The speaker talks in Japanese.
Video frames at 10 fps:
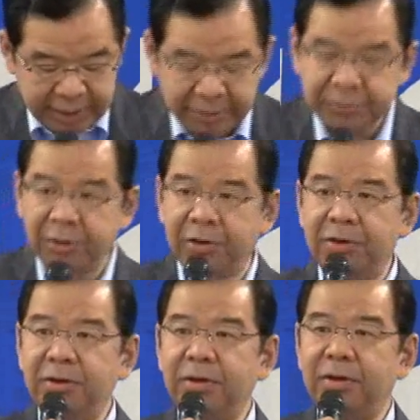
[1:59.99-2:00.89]
政府
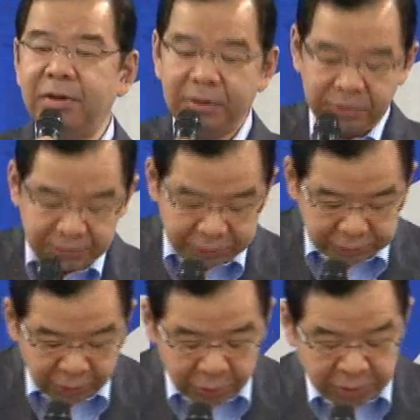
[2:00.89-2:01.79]
の
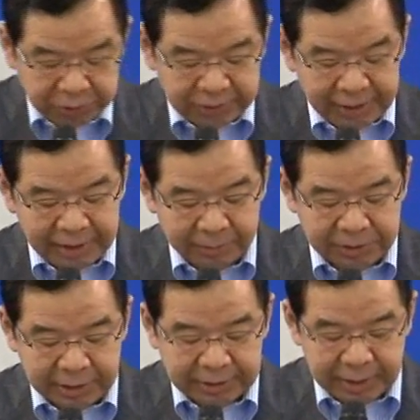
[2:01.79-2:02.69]
復興構想会議が持ち出